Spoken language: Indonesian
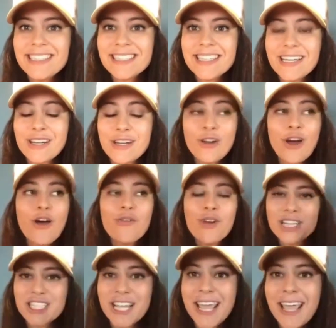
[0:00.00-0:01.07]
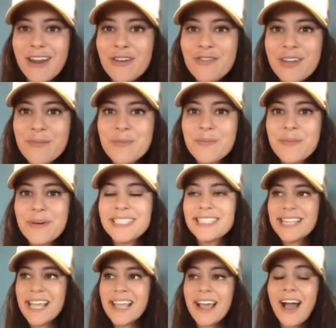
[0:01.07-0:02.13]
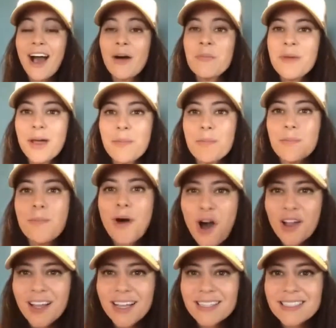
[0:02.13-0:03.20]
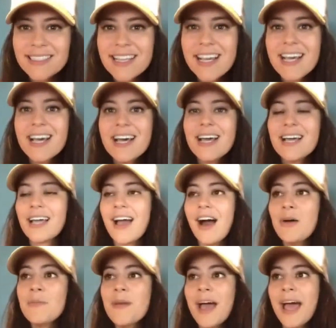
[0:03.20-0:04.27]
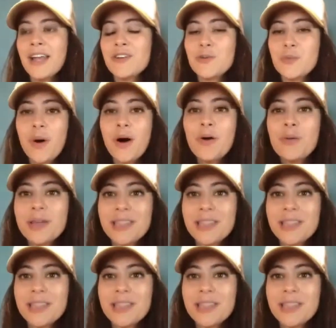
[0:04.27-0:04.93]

Dan ini yang menjadi kerinduan saya bahwa kita bisa datang dengan uh,